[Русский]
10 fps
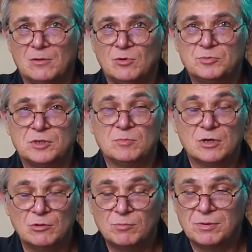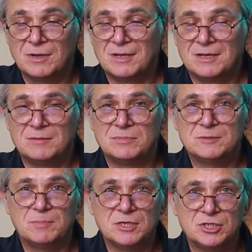В общем, клуб
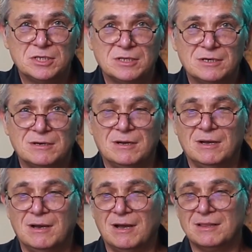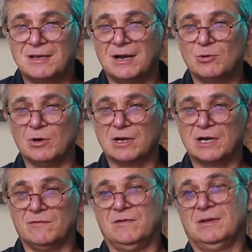беспричинных
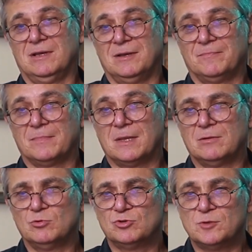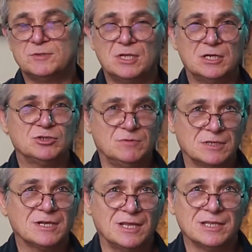алкоголиков. Ну, собственно, а чего
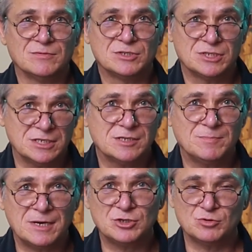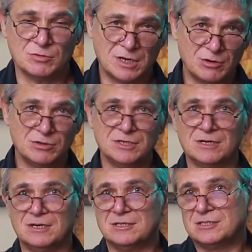откладывать? Сейчас и прочту
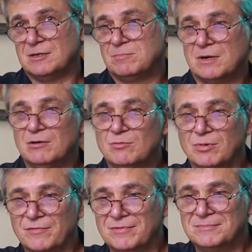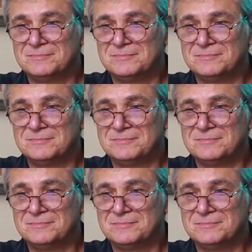коротенькое эссе про любовь.